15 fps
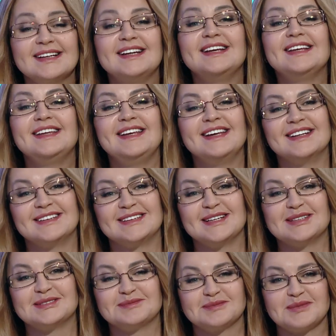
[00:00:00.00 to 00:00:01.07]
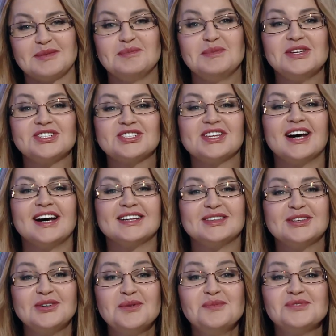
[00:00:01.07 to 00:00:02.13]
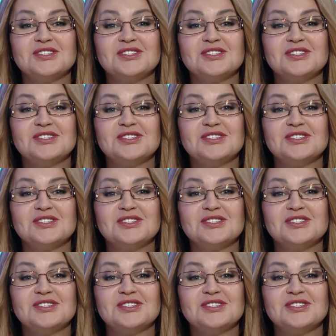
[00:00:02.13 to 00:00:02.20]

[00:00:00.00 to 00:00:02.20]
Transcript: легенда. Мечта о том,